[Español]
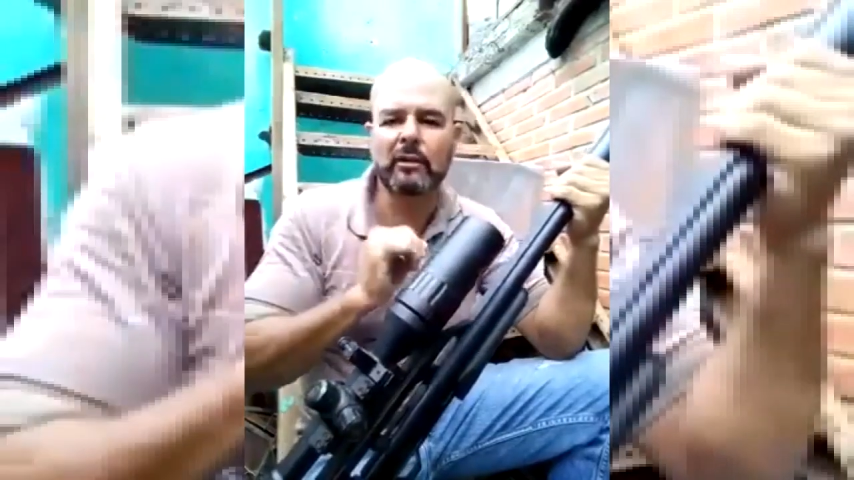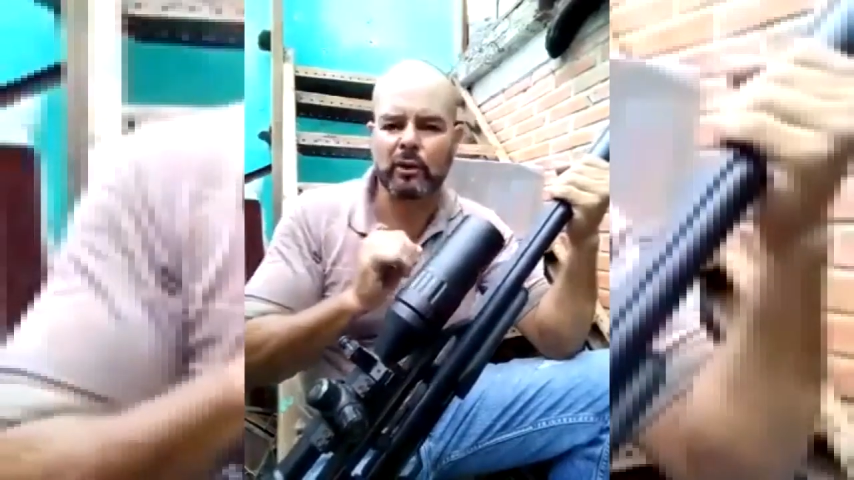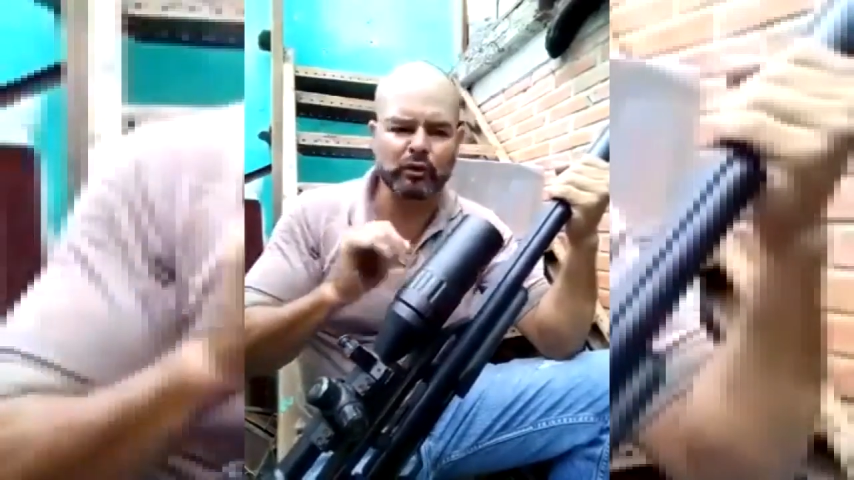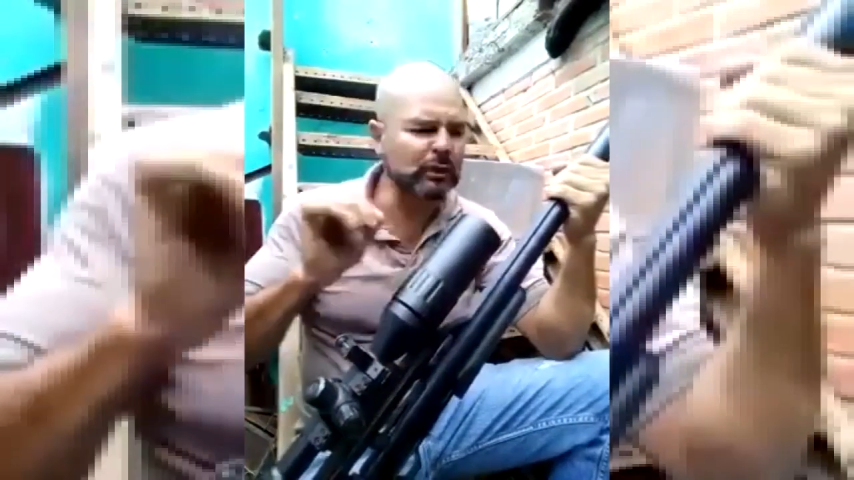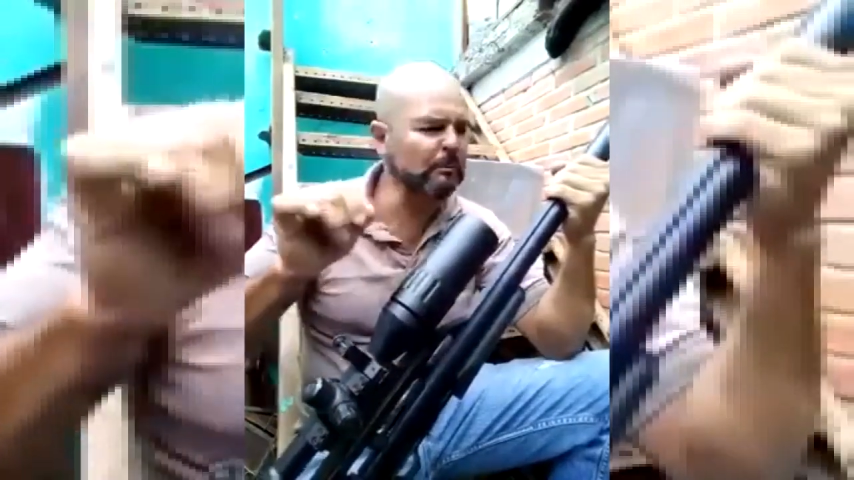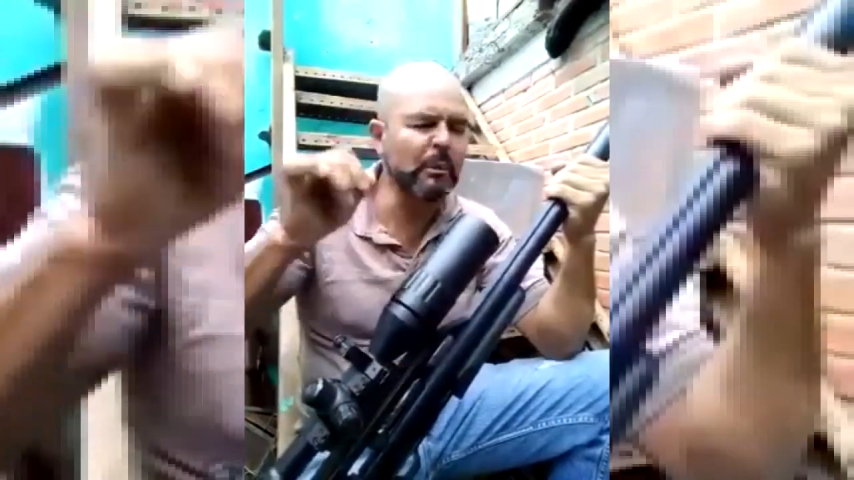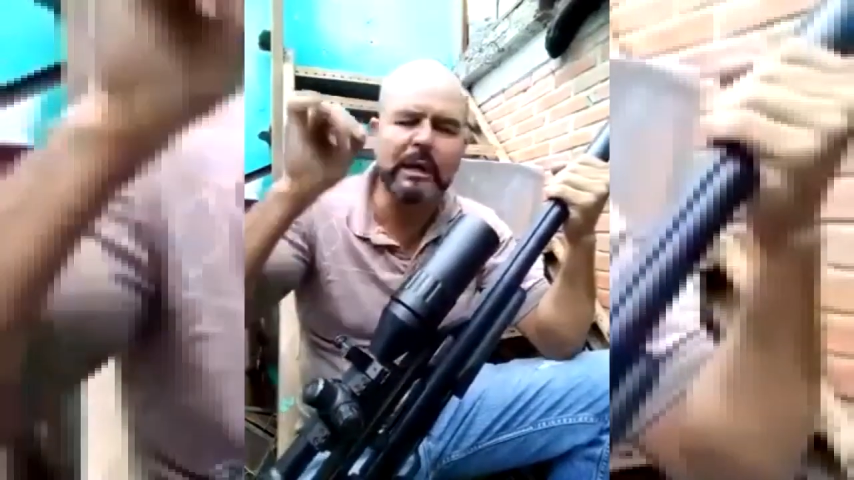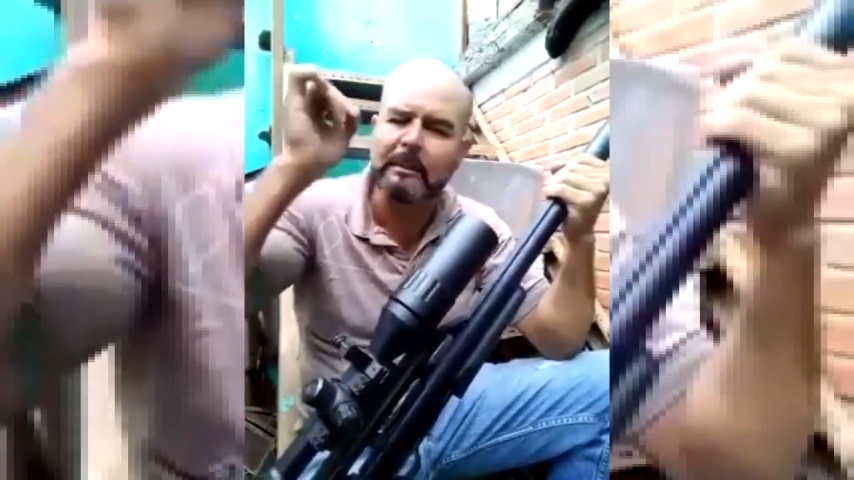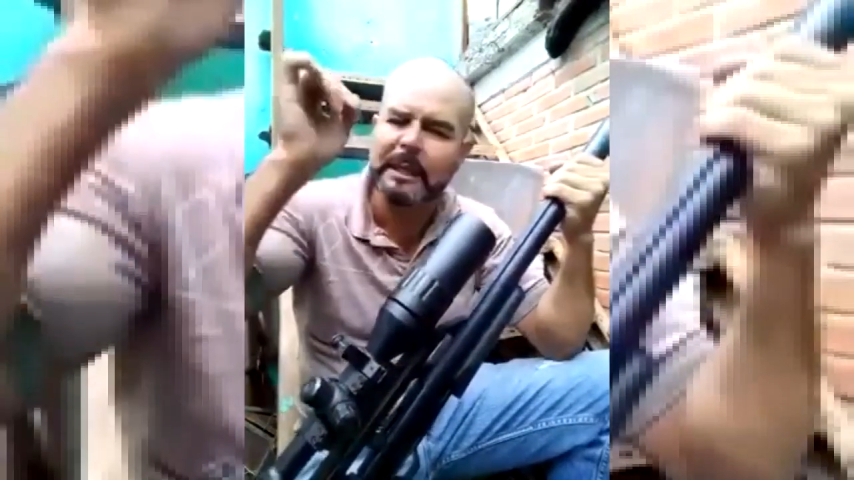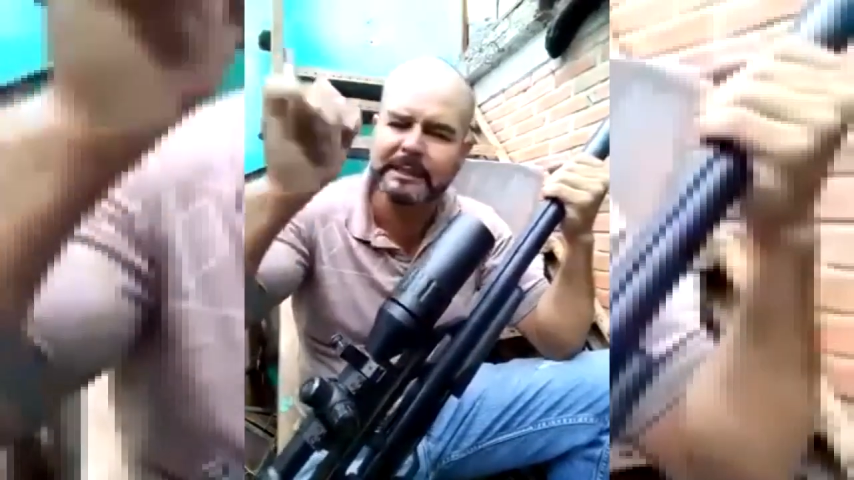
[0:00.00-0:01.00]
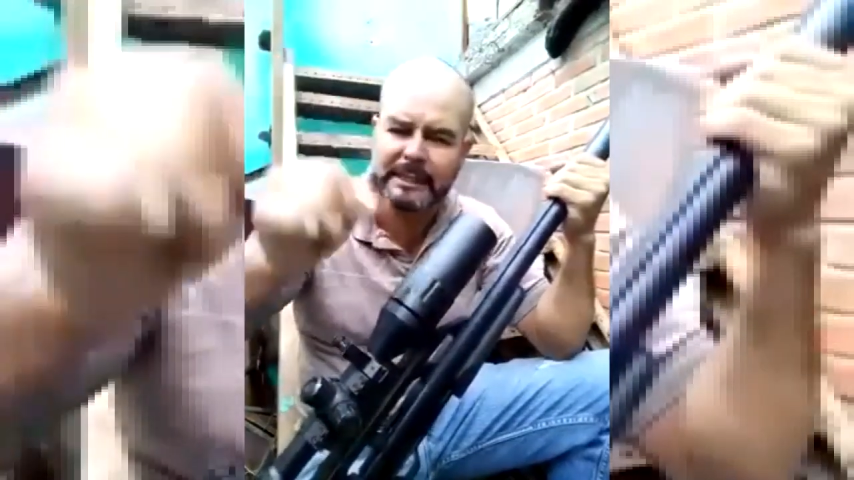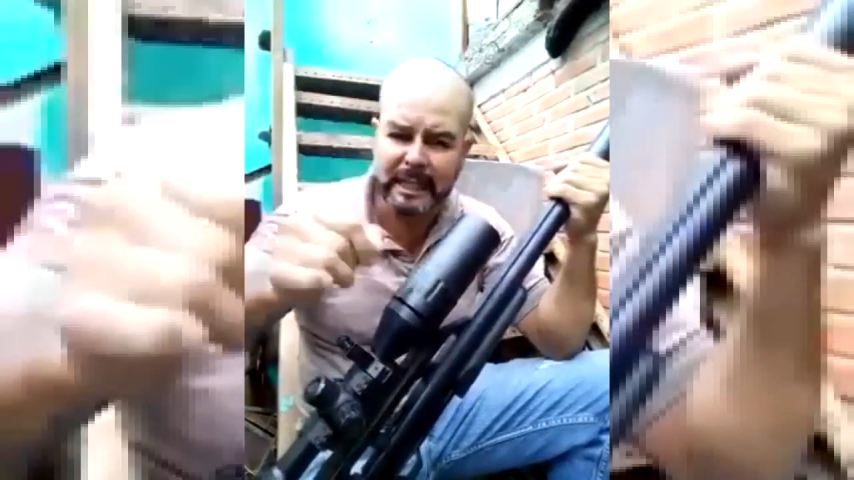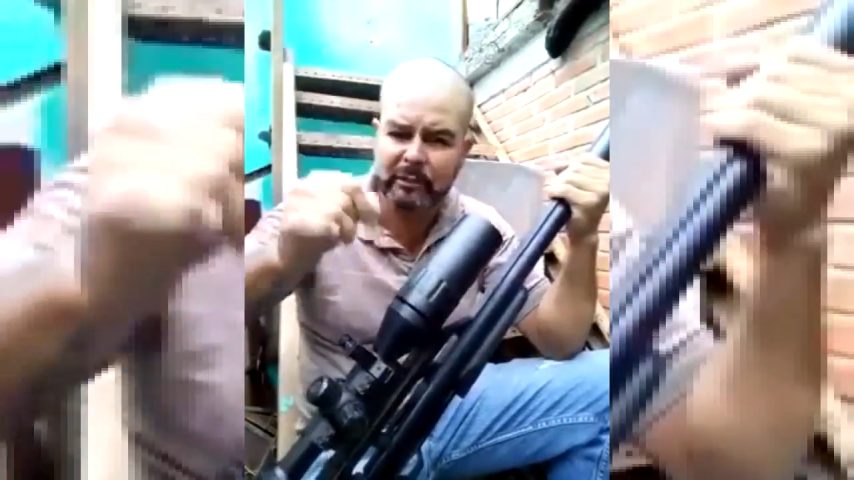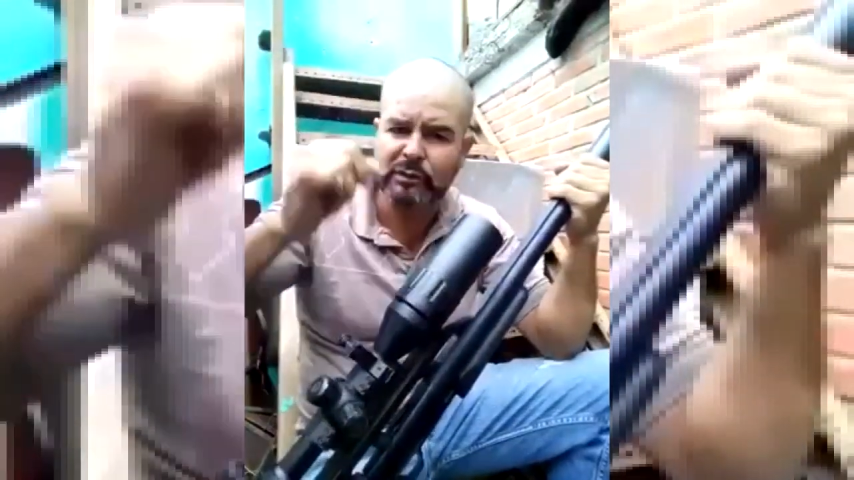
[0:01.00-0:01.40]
que usted puede amenazar,